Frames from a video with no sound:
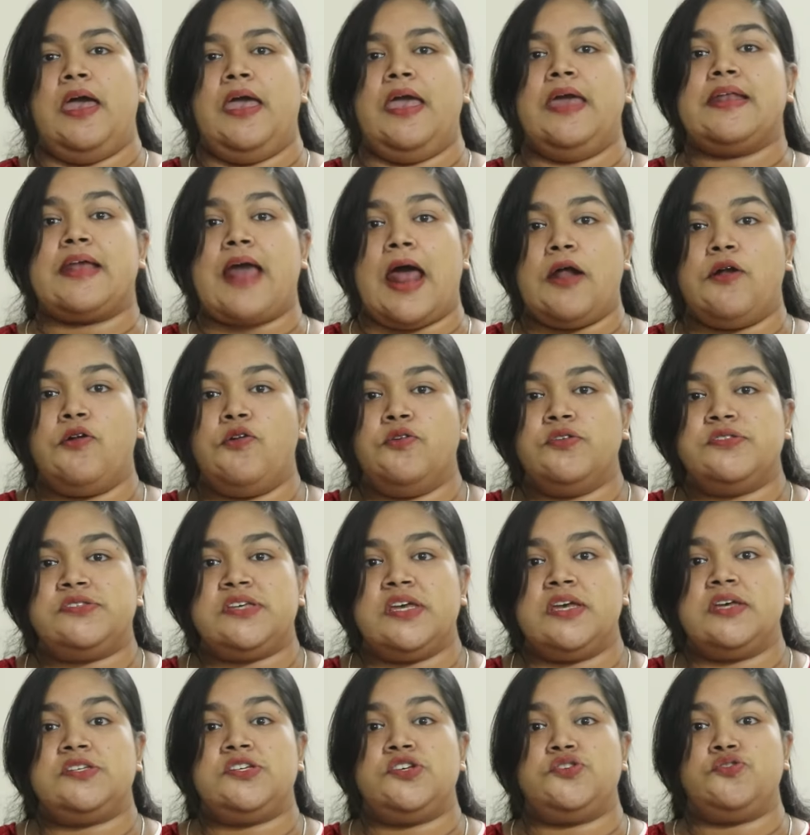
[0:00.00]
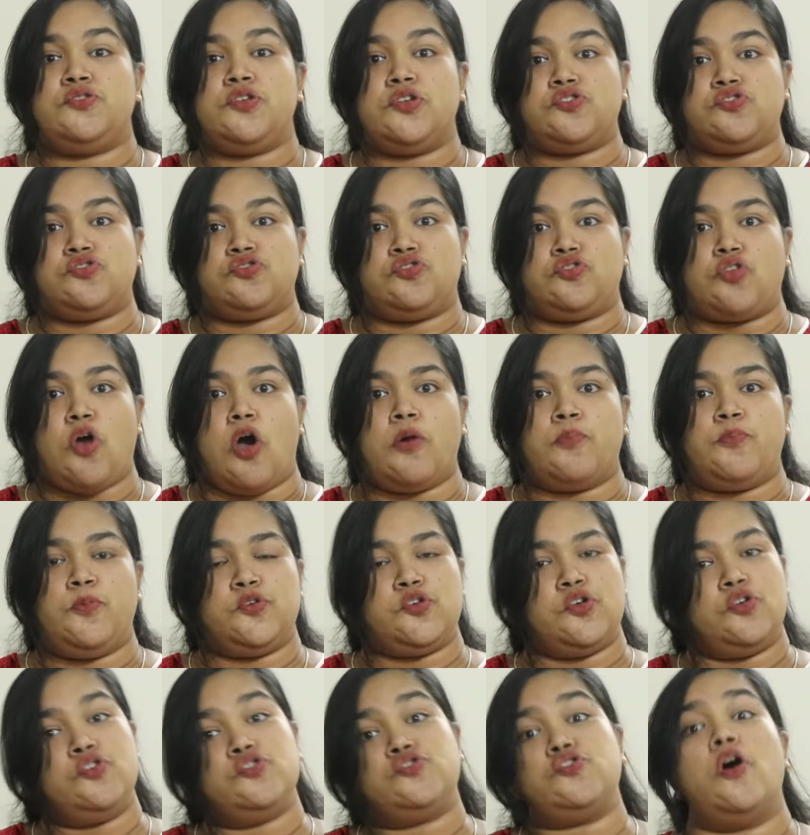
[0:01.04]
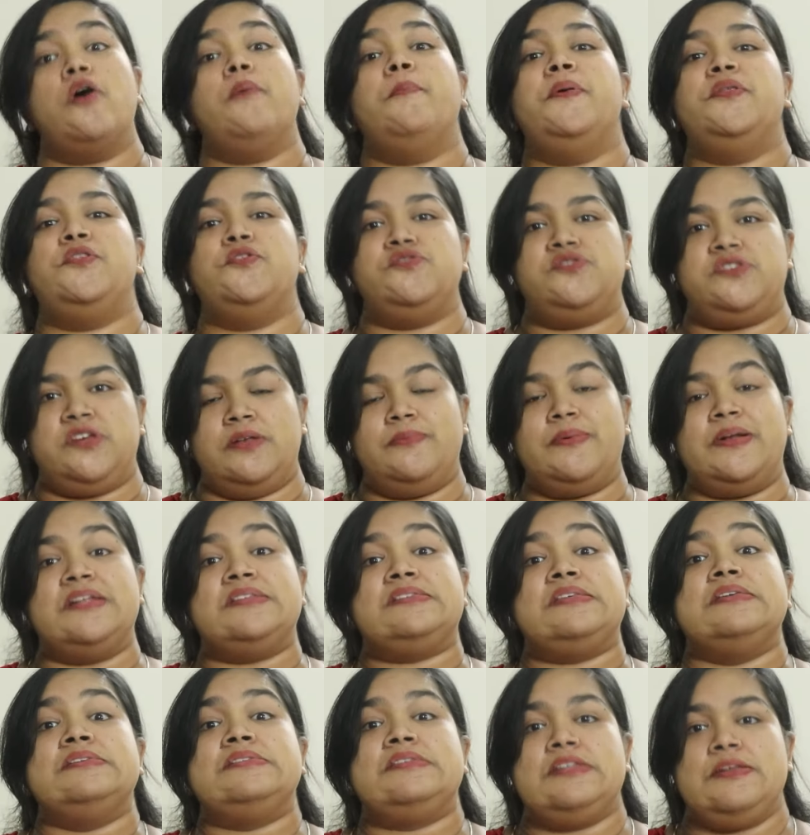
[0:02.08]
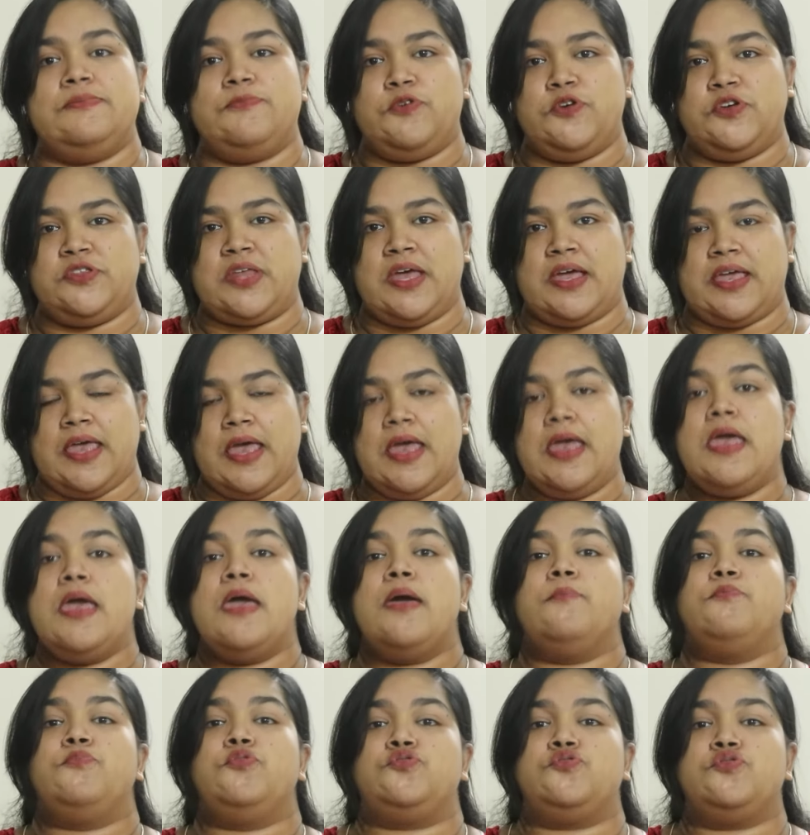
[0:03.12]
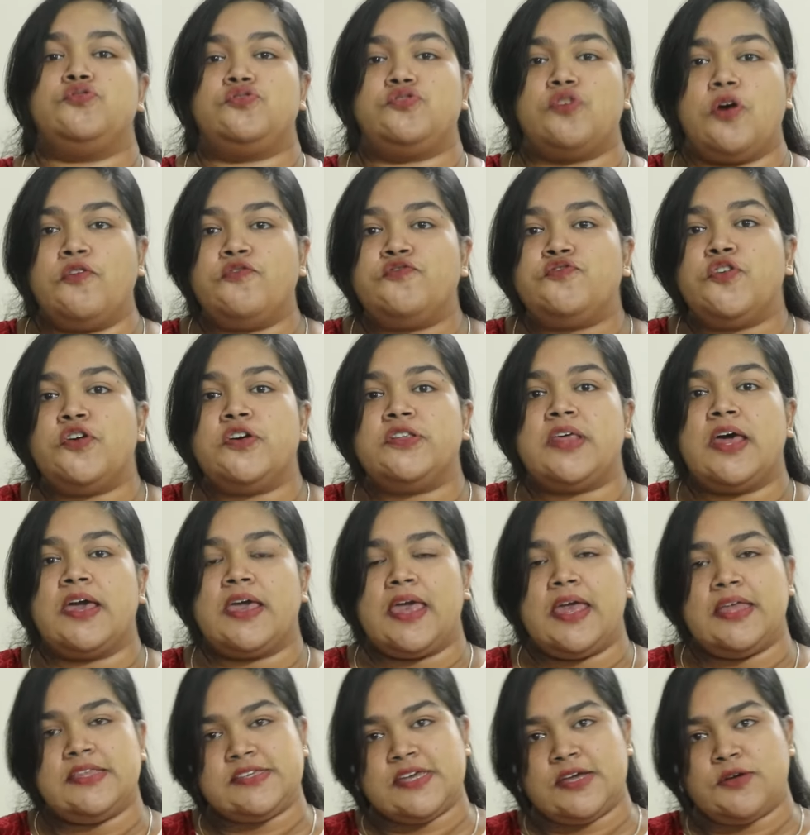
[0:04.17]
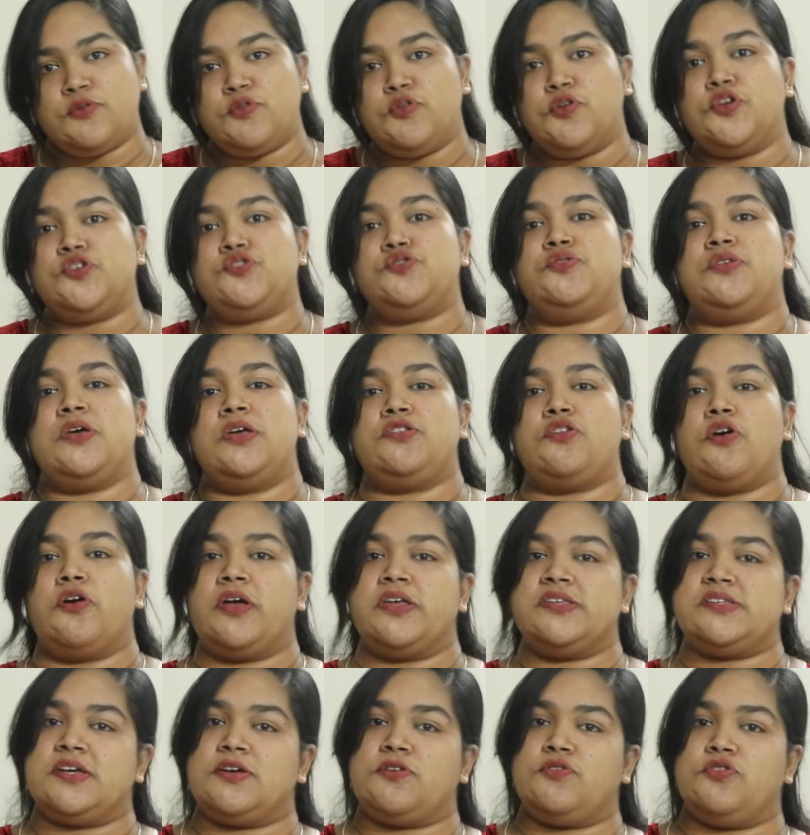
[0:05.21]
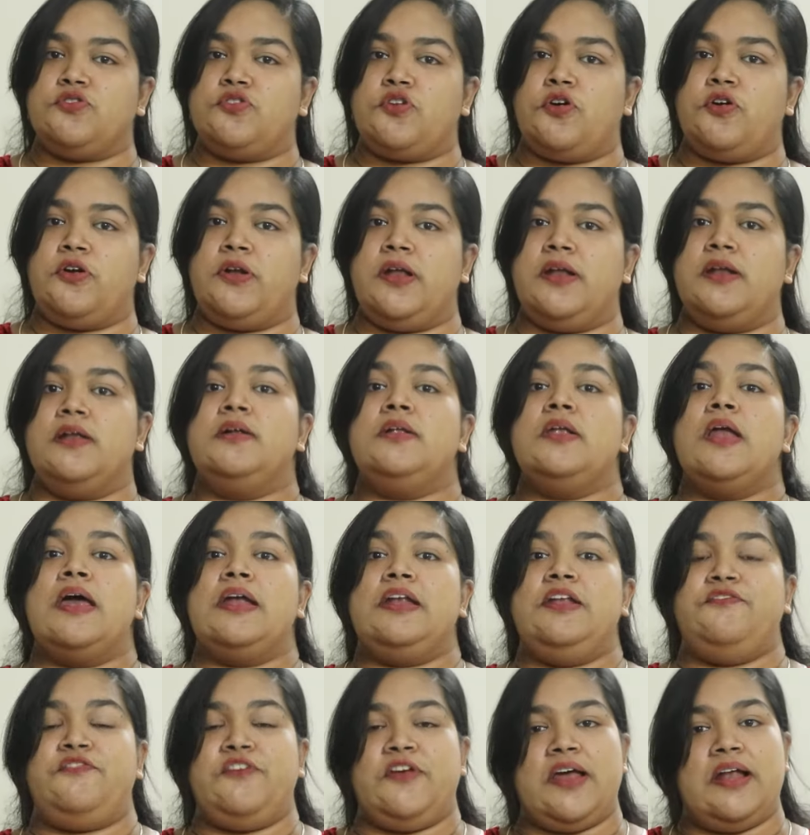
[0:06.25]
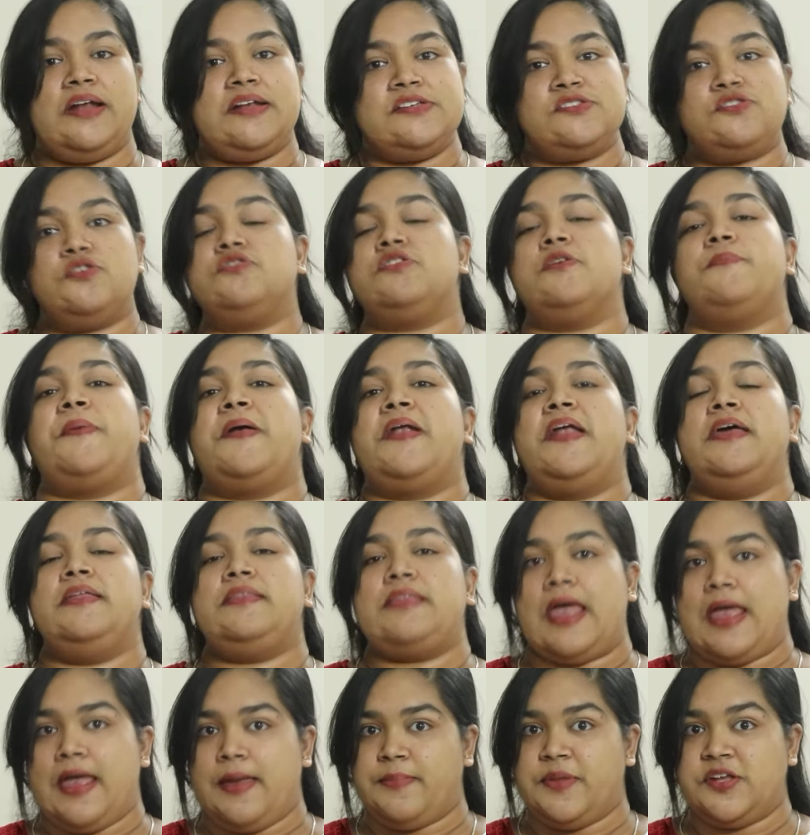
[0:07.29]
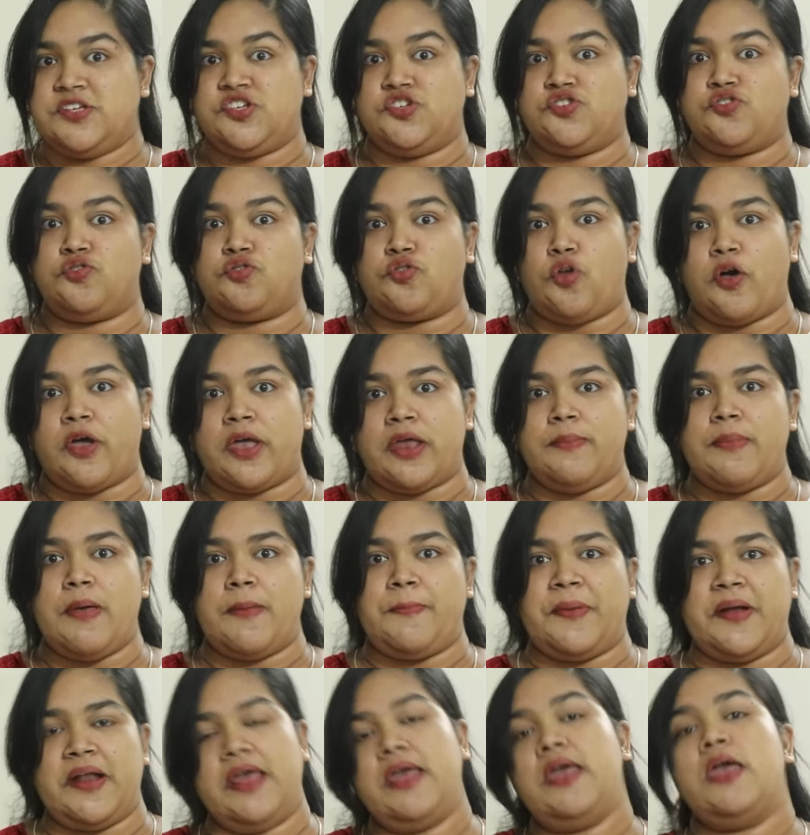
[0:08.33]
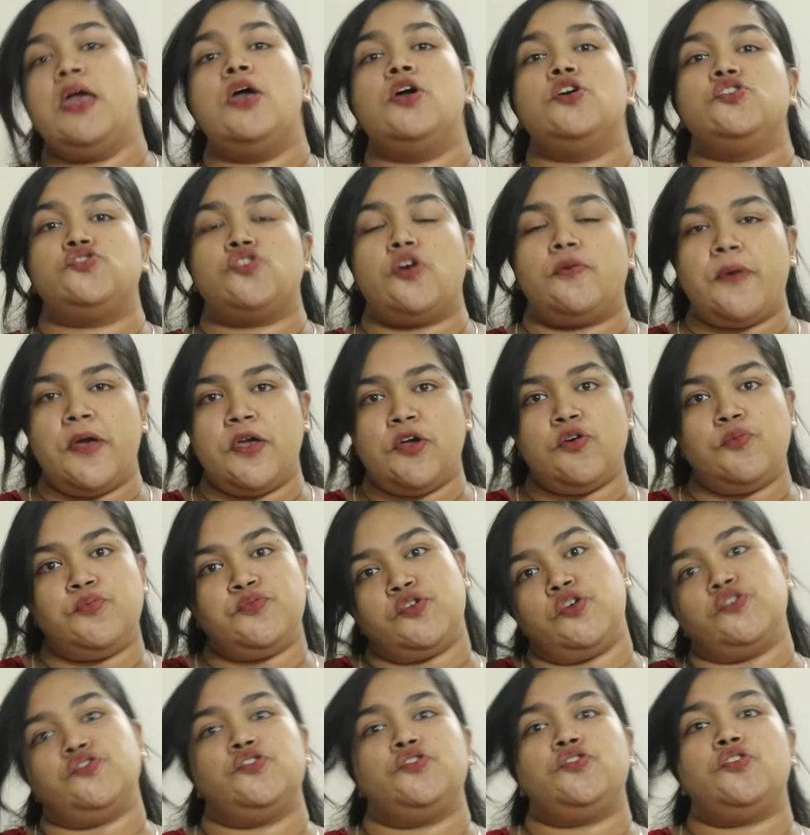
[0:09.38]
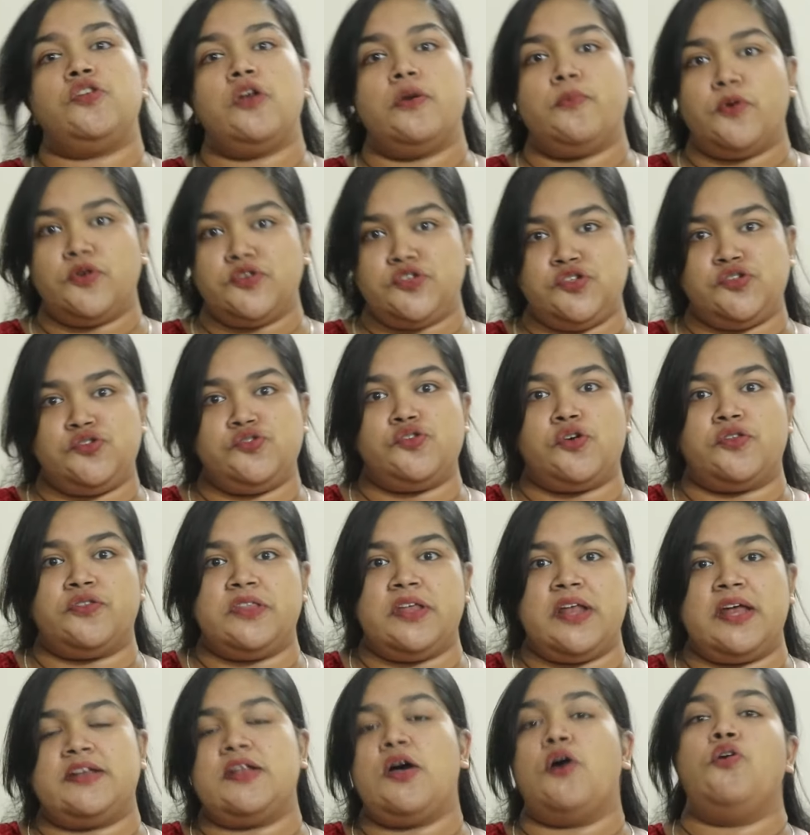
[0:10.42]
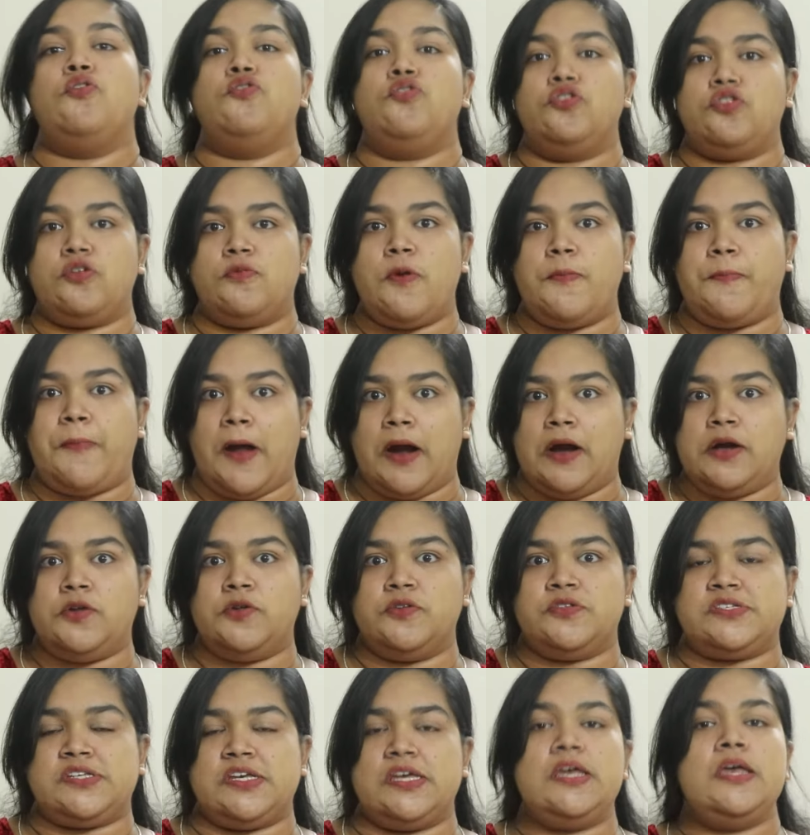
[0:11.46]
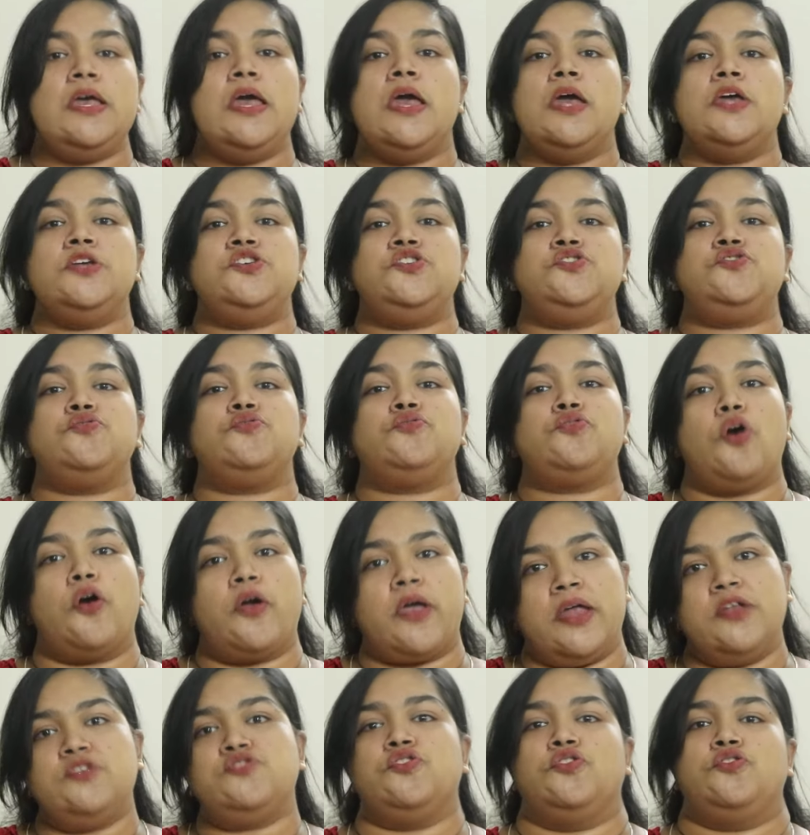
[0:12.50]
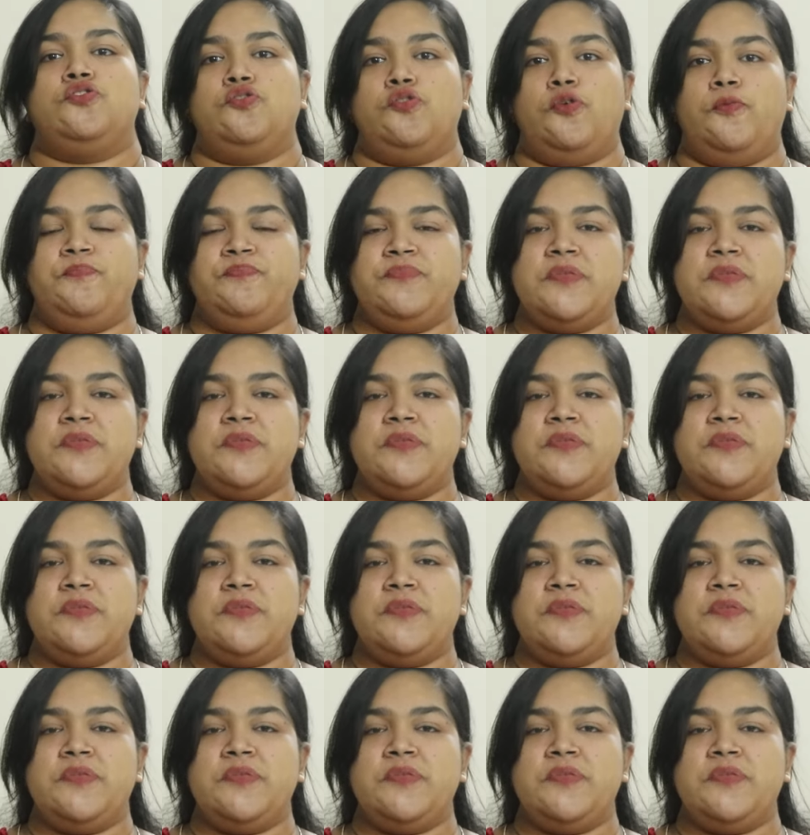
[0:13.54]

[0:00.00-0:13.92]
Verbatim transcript: এর কারণ হচ্ছে শিশুদের ত্বক প্রচণ্ড সংবেদনশীল মানে সেন্সিটিভ হয়ে থাকে প্রচুর সফট হয়ে থাকে যে কোনো কিছুতেই ত্বকে যে কোনো ধরনের ডিফিকাল্টিস হতে পারে তাই আমরা শিশুর ত্বকের ব্যাপারে সবাই খুব সচেতন এবং শিশু যত্নের একটা অন্যতম পার্ট হচ্ছে শিশুর ত্বকের যত্ন